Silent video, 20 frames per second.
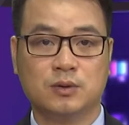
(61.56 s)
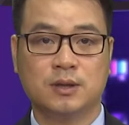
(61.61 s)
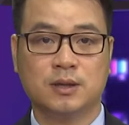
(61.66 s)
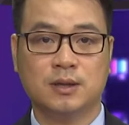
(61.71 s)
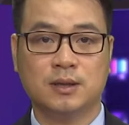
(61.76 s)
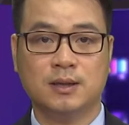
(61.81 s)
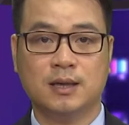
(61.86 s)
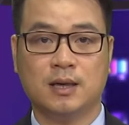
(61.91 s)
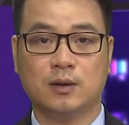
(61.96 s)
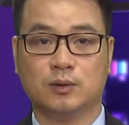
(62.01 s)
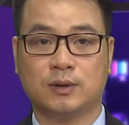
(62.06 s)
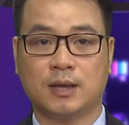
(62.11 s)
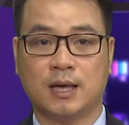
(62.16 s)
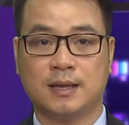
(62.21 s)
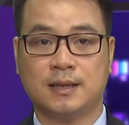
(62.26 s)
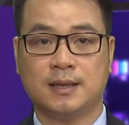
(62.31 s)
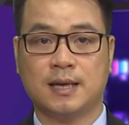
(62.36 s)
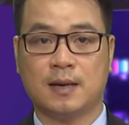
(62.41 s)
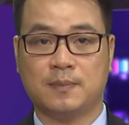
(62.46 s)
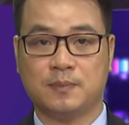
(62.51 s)
giữ điệu
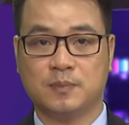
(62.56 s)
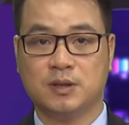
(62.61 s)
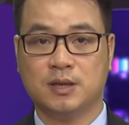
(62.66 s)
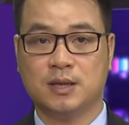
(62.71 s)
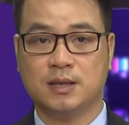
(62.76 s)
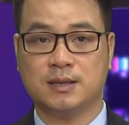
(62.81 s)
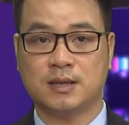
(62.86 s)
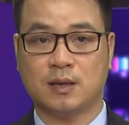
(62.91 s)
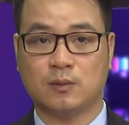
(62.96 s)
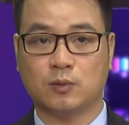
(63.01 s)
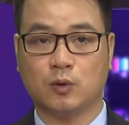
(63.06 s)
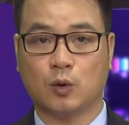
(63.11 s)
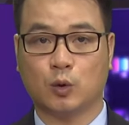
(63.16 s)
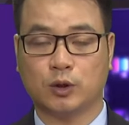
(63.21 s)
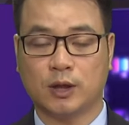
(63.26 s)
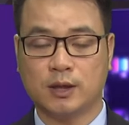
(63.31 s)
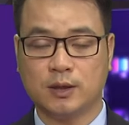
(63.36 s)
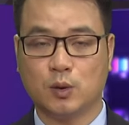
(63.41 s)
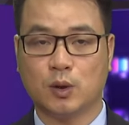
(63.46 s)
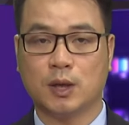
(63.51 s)
then đẹp như trong cổ
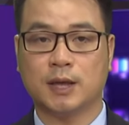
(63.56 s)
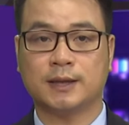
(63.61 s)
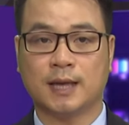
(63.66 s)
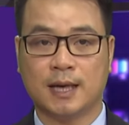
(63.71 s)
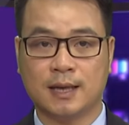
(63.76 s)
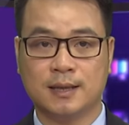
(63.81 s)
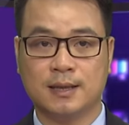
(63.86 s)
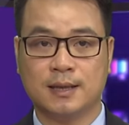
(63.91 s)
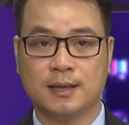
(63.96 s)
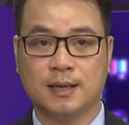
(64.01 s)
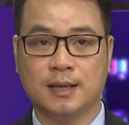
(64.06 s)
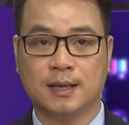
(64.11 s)
tích của người Tày.